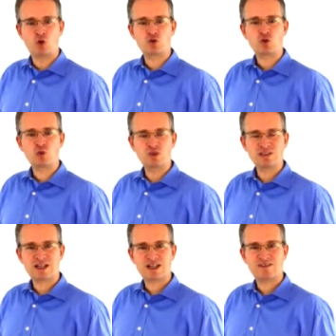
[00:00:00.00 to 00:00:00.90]
Und die
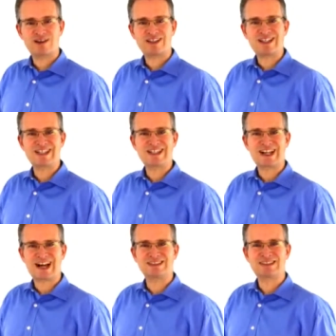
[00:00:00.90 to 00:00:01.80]
Ursache war hier
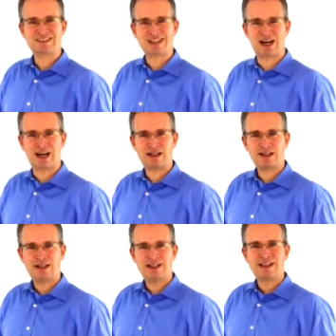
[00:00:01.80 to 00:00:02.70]
ganz klar,
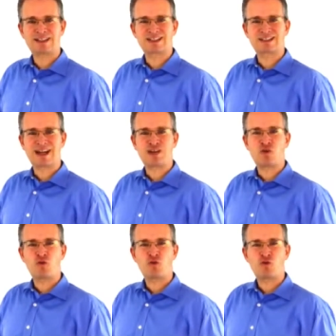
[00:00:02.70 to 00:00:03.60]
dass
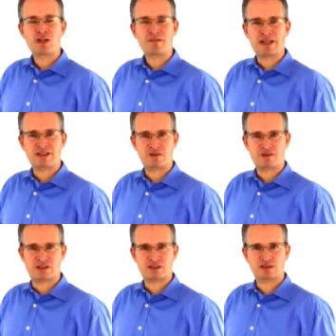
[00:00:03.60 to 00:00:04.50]
ein Fundament
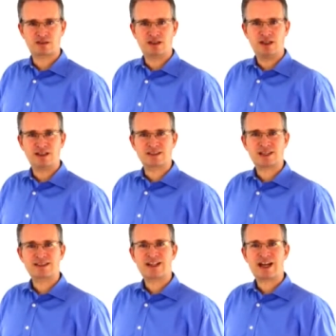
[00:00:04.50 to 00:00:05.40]
gefehlt hat. Das
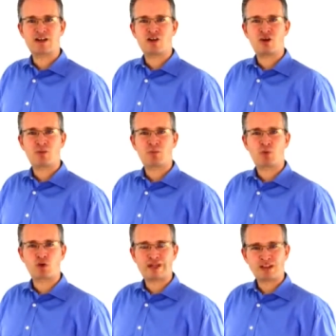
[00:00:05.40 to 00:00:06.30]
heißt, ein
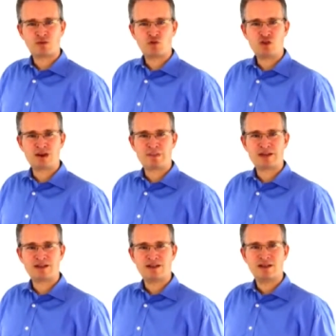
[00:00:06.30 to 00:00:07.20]

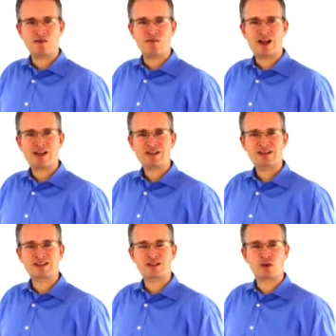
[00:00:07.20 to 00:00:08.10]
Projektfundament,
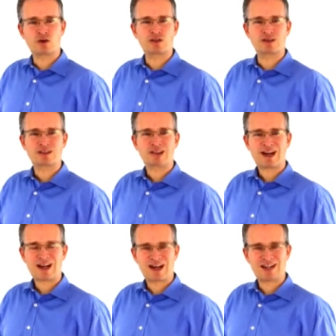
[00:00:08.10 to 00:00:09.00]
welches den Leuten
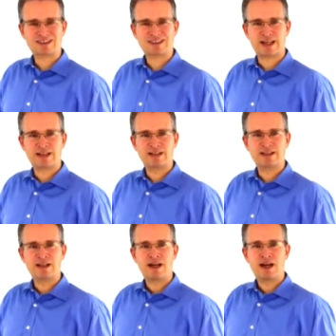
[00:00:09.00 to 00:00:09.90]
klar zeigt,
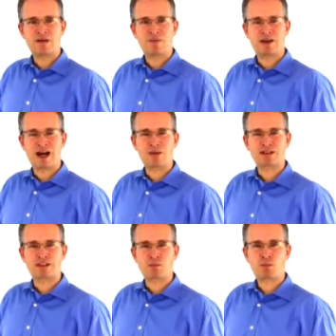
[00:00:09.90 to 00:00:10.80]
man
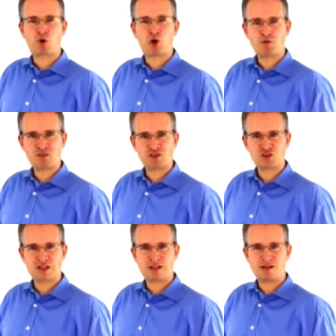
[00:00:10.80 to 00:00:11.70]
arbeitet
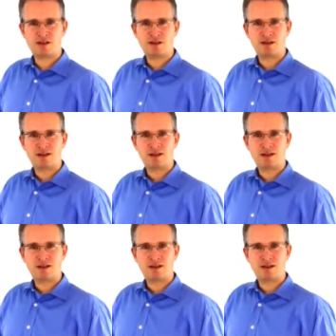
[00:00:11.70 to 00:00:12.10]
professionell